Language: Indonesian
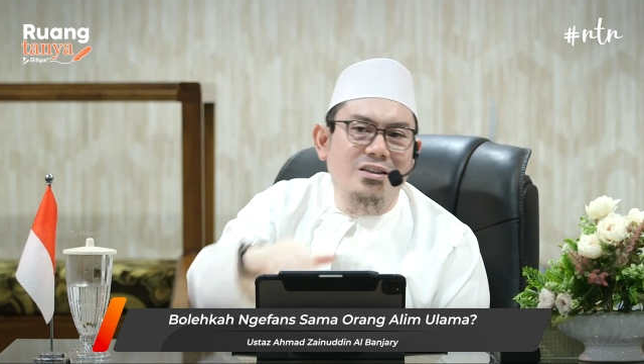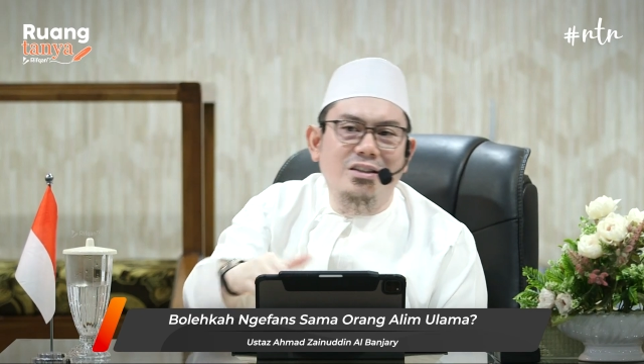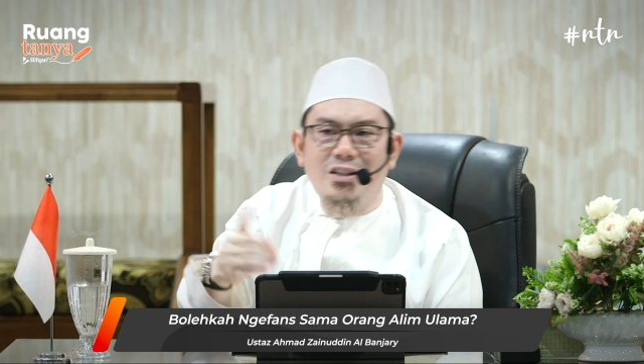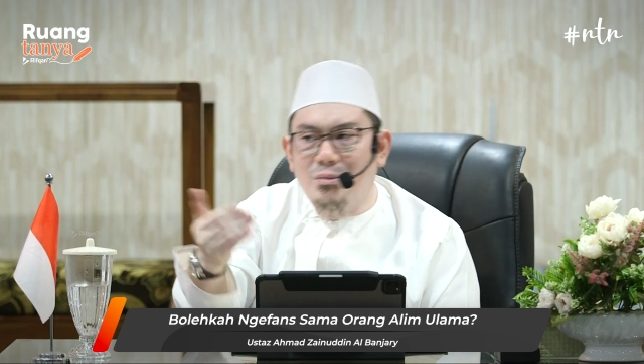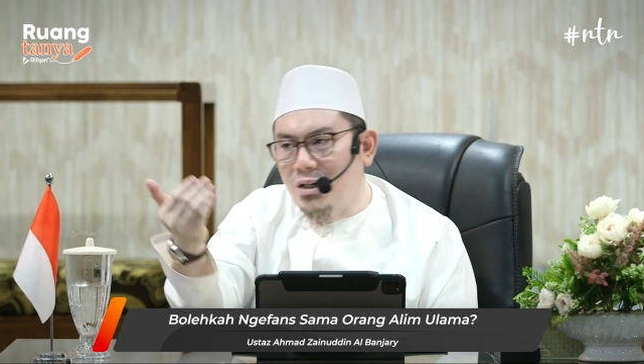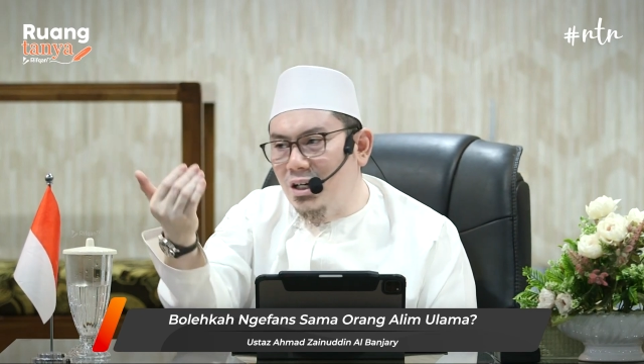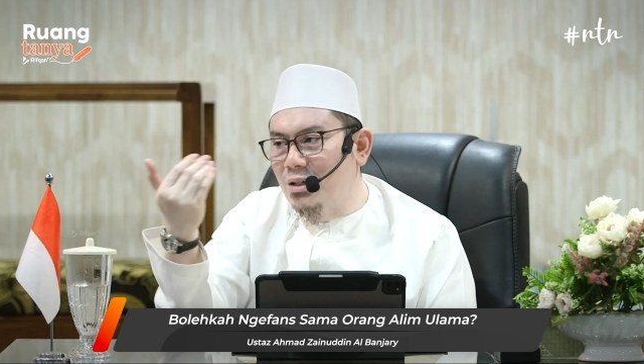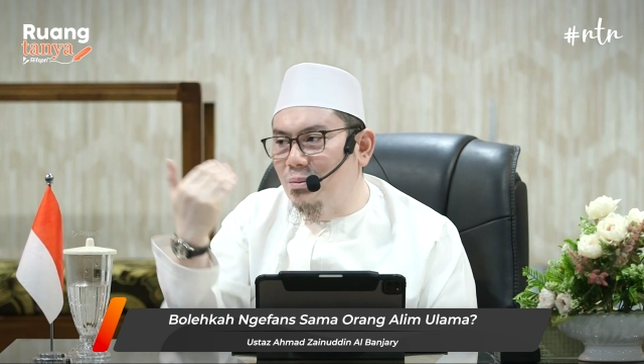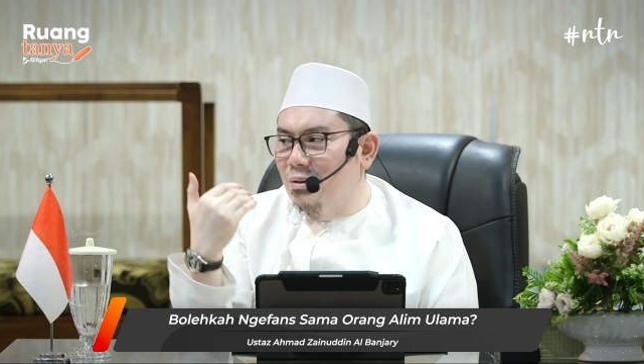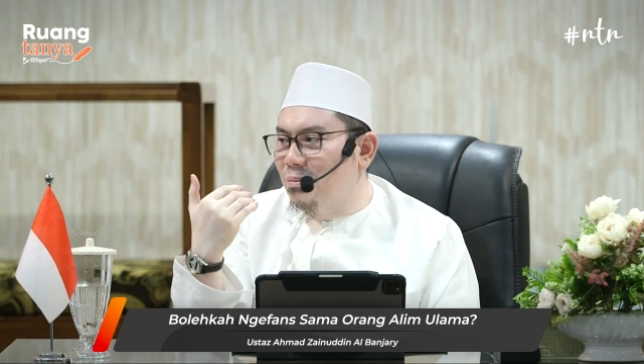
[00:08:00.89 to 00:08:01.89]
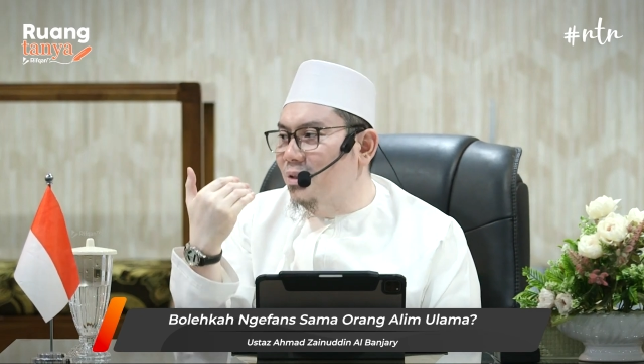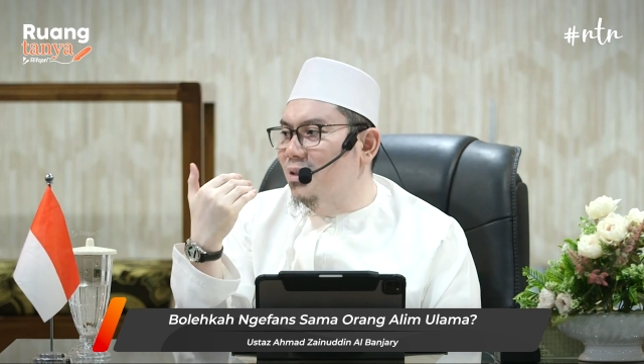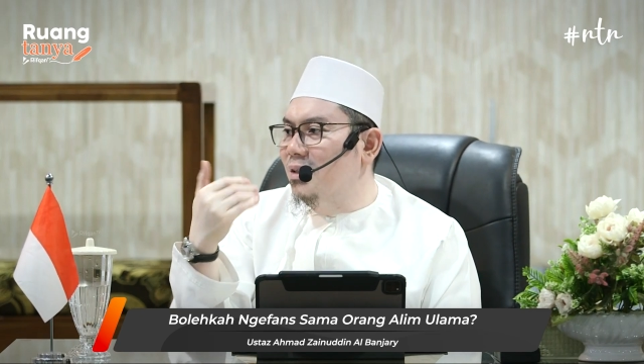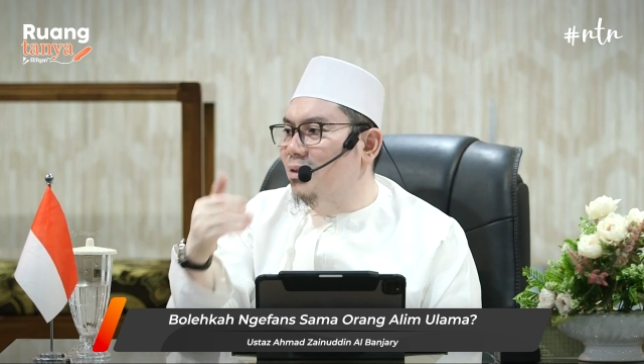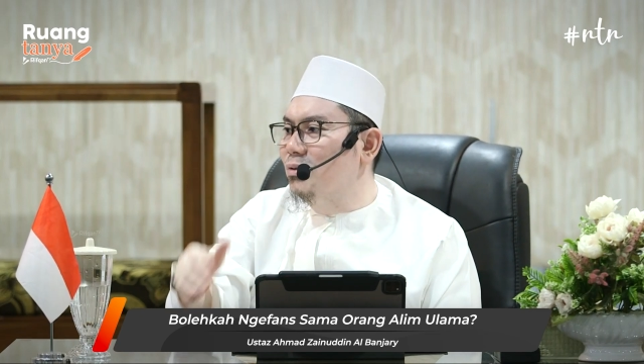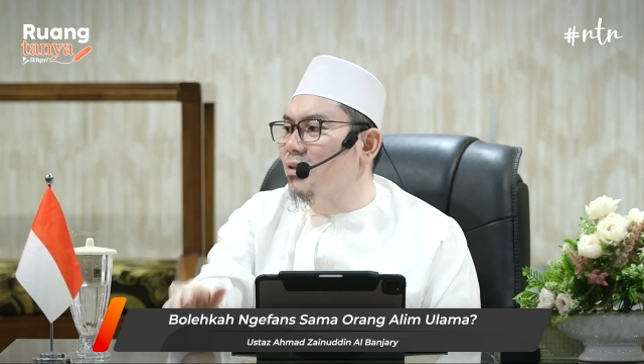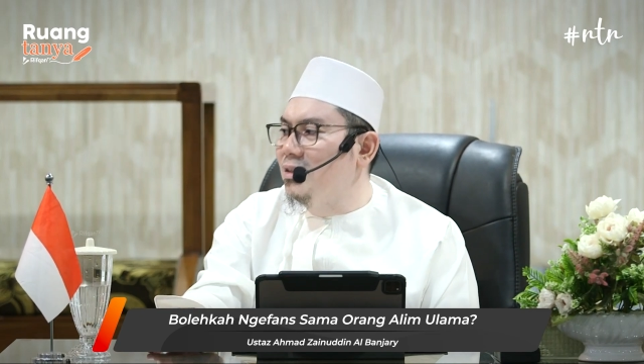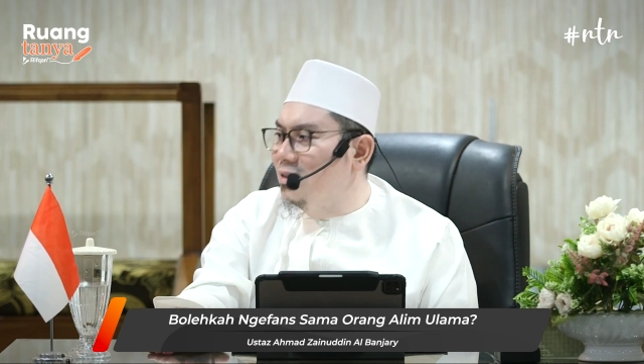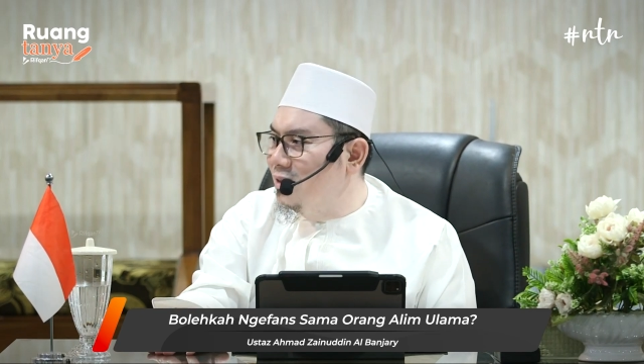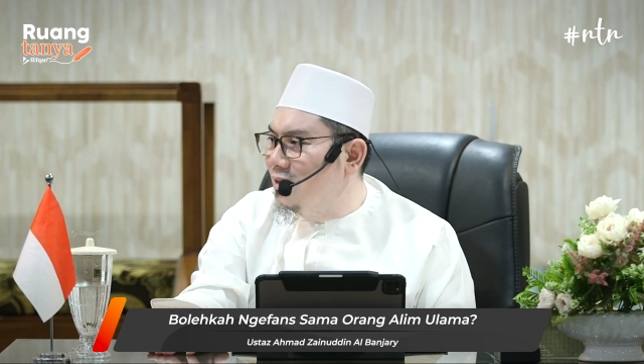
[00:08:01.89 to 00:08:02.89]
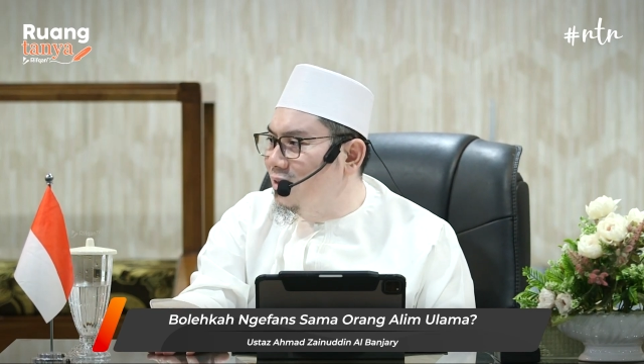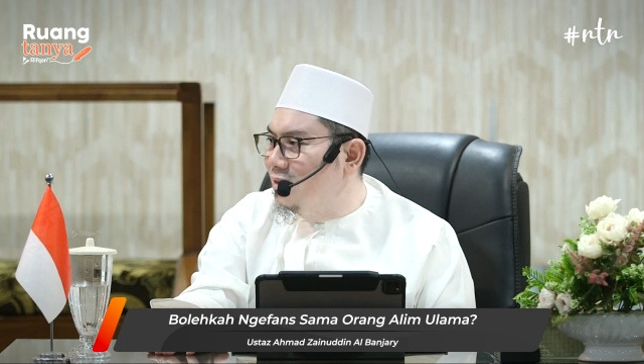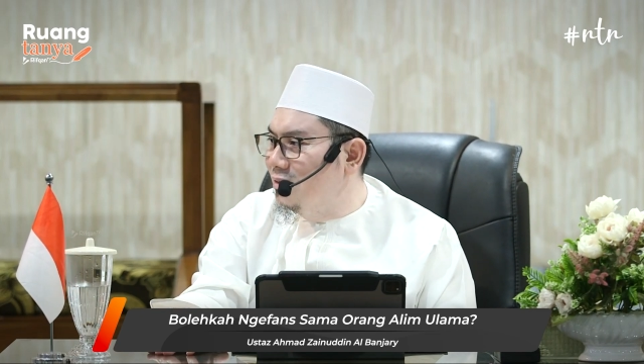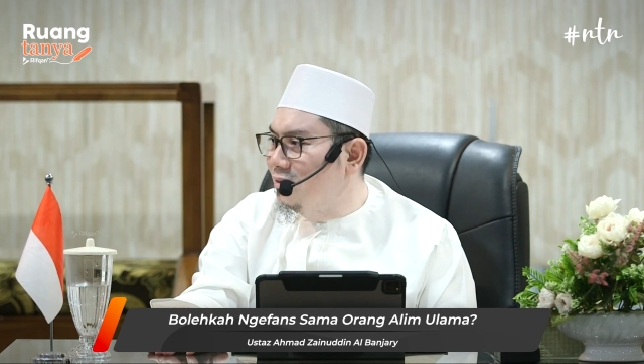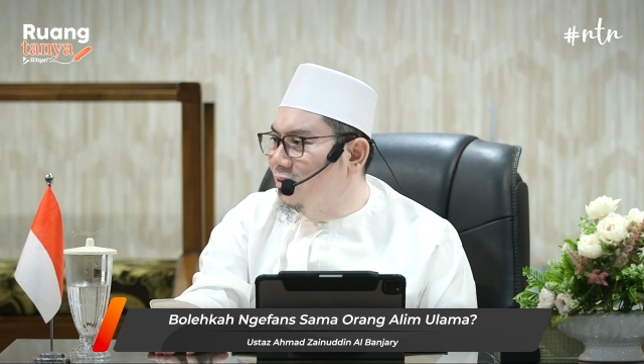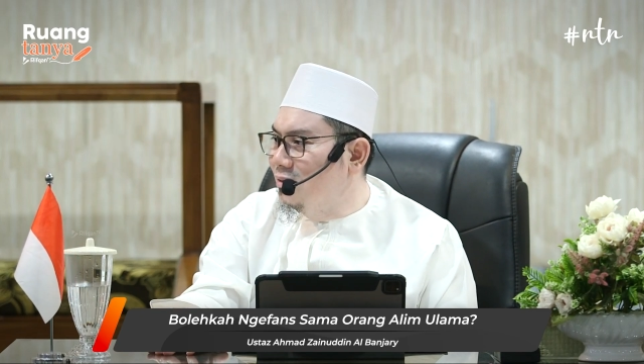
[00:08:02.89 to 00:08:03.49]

tidak menghadap kepada ustadznya.